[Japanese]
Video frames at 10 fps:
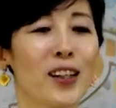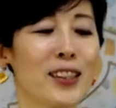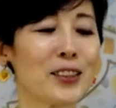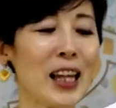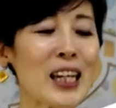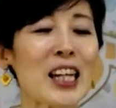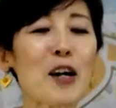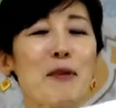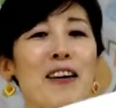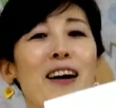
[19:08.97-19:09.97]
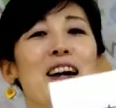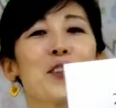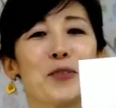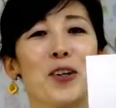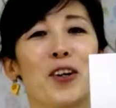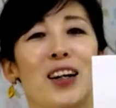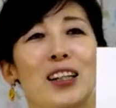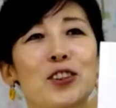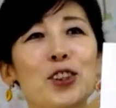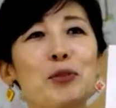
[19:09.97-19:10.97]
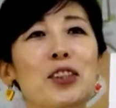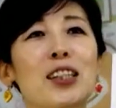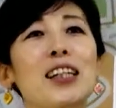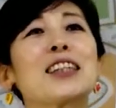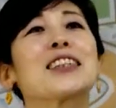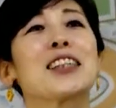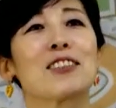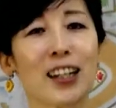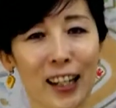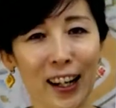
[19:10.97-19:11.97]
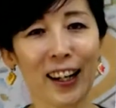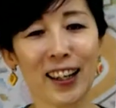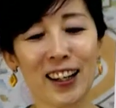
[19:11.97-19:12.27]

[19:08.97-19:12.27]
でただ名前書いてもあのすぐ持っていかれちゃうから